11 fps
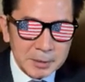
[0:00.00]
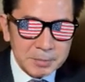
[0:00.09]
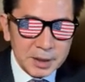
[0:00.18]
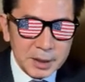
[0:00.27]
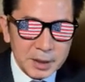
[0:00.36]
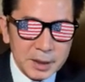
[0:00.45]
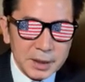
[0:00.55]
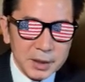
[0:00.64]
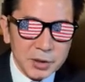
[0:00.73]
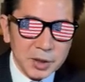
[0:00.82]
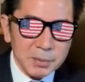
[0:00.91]
で、
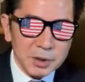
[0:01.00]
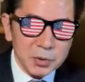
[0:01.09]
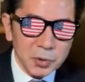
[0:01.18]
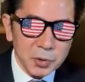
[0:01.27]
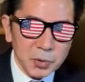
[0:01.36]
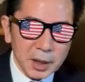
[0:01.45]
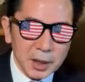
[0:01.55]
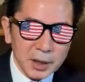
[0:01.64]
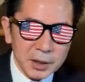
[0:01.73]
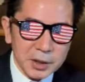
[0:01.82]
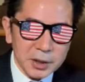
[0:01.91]
えー、性別と障
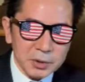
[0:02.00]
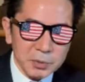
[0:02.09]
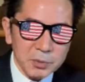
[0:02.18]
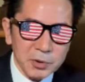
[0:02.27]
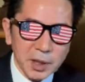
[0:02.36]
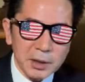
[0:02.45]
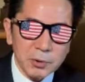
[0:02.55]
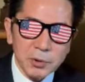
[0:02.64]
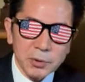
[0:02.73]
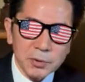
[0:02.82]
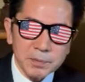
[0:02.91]
害の問題
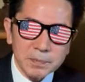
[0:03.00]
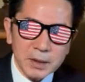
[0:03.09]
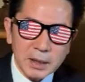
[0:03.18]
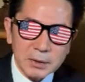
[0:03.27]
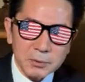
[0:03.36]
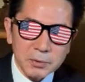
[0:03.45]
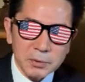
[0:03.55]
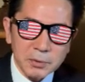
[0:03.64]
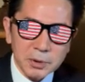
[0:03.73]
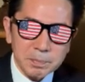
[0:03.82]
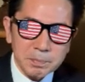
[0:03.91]
をあの
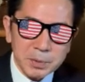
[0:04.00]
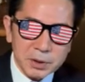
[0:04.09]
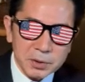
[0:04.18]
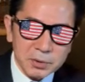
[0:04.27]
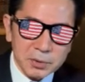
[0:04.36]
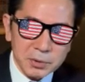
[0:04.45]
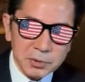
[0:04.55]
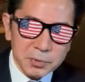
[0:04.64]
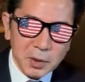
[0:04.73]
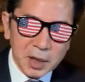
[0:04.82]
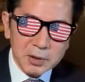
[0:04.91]
オリンピックとい
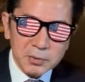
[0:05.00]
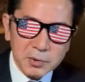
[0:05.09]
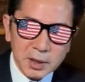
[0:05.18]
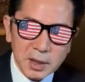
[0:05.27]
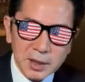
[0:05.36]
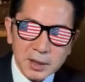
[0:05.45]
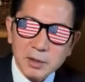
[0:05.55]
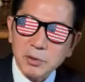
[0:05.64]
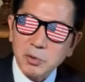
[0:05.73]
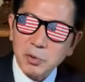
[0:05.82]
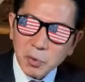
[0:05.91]
う枠の中
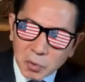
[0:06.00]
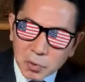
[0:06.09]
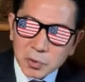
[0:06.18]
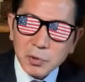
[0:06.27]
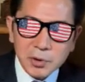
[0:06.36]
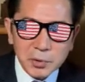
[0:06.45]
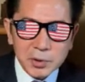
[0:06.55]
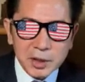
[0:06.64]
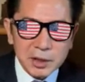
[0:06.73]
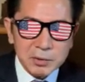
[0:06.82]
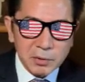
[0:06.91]
でどう乗り越
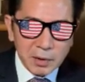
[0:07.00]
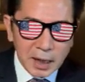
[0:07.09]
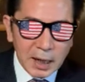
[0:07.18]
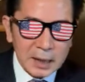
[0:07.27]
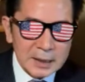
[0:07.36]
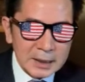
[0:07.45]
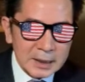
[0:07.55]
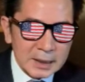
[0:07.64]
えていくのか、